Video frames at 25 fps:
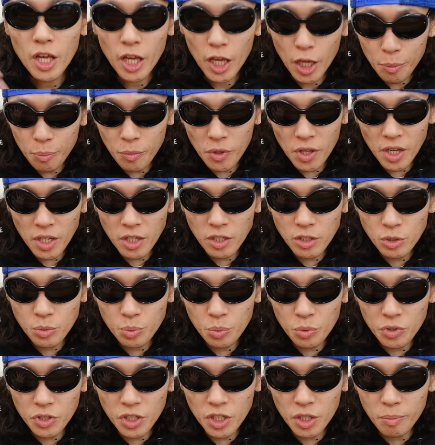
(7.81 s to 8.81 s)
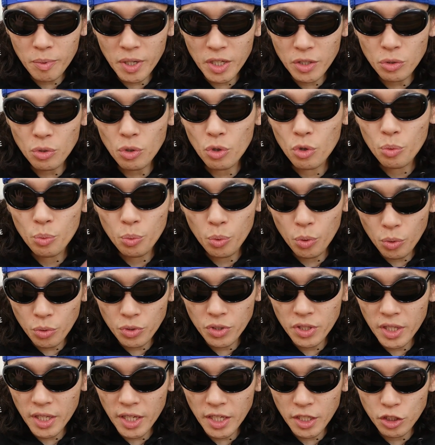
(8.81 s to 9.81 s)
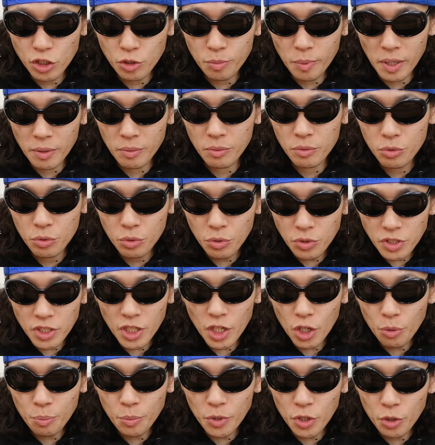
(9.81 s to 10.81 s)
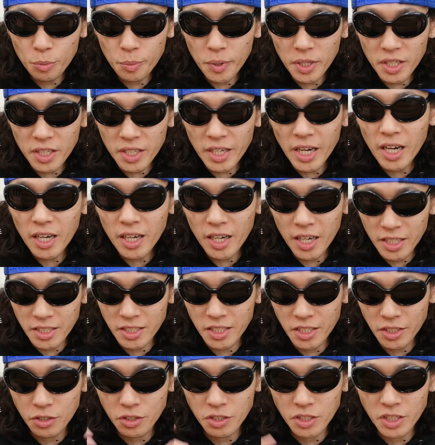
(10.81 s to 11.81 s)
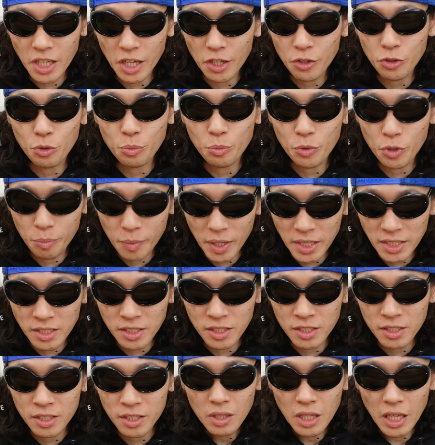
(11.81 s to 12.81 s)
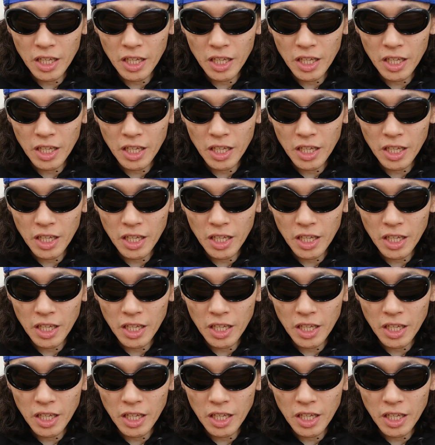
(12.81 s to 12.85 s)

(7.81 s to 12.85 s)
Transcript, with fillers: MX4D 版と 4DX 版どちらを見るべきか解説したいと思います。